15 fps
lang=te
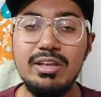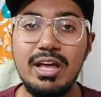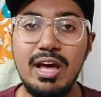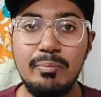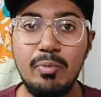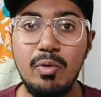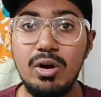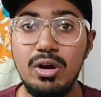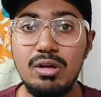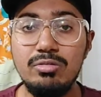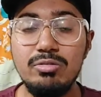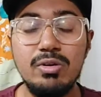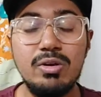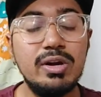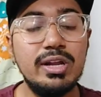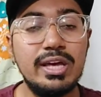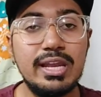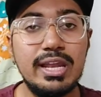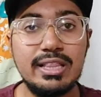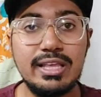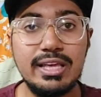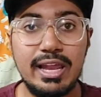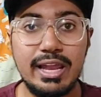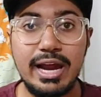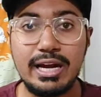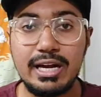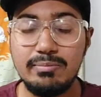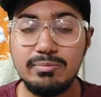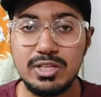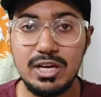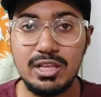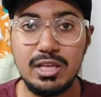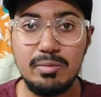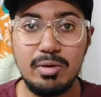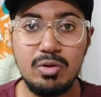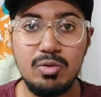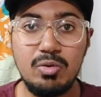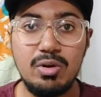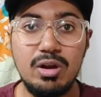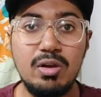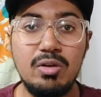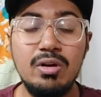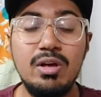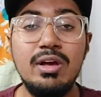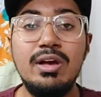నా పాయింట్ ఆఫ్ వ్యూలో నేనైతే ఎలా అటెంప్ట్ చేద్దాం అనుకుంటున్నాను